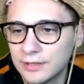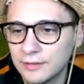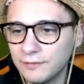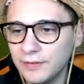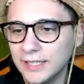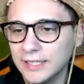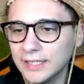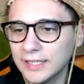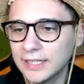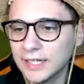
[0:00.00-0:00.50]

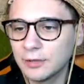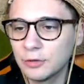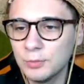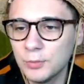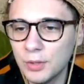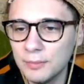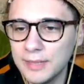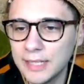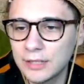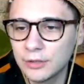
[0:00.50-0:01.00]
vedi che col
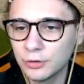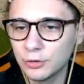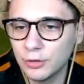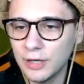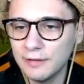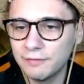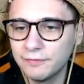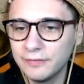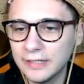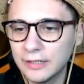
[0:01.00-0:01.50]
mio amico non
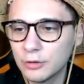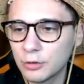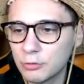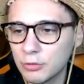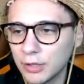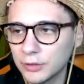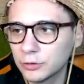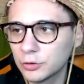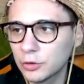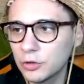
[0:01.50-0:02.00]
è figo
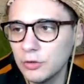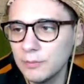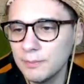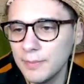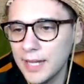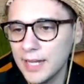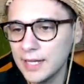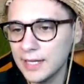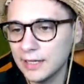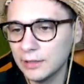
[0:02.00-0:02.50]
quanto con
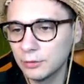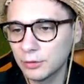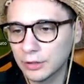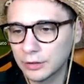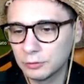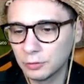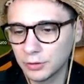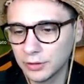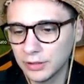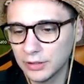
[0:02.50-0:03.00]
me e allora
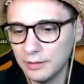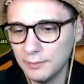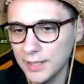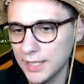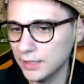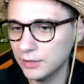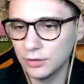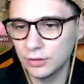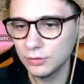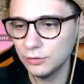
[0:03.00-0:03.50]
torni da
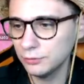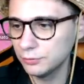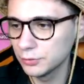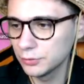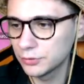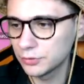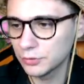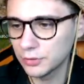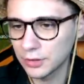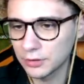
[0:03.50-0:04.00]
me. No, non
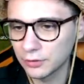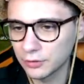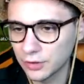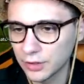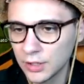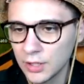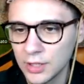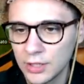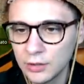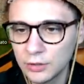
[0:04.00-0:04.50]
funziona così.
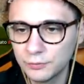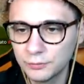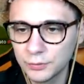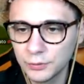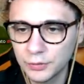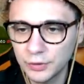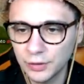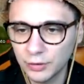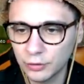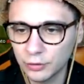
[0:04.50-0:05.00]
Non
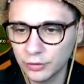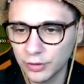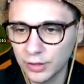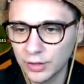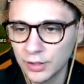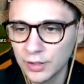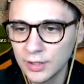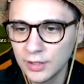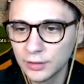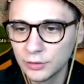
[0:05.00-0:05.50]
funziona così.
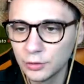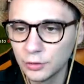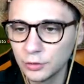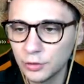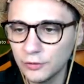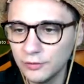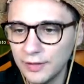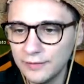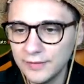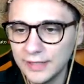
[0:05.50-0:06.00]
Non
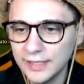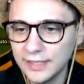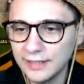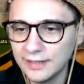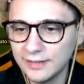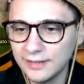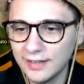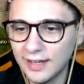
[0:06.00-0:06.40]
dovevi